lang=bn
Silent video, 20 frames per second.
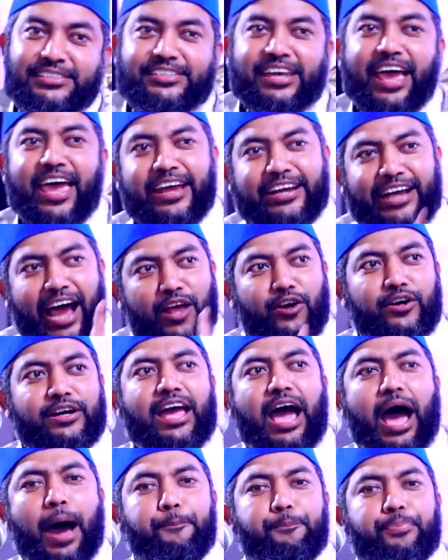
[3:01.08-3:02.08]
সেই
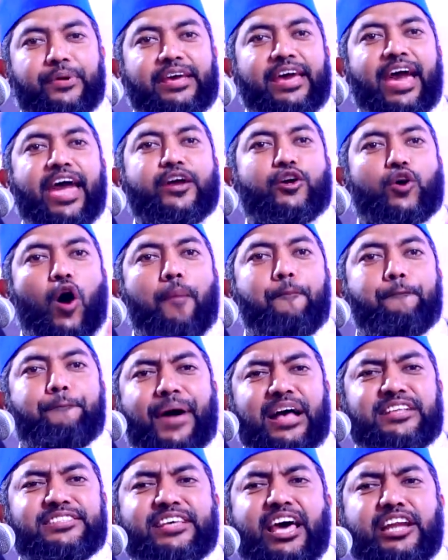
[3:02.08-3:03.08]
কারণে আপনি এই
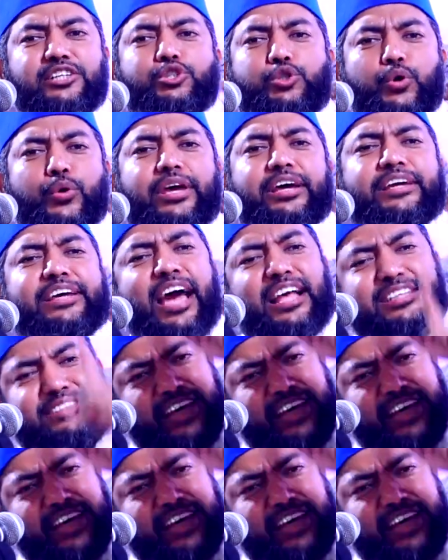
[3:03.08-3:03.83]
কম্পাসের সুইকে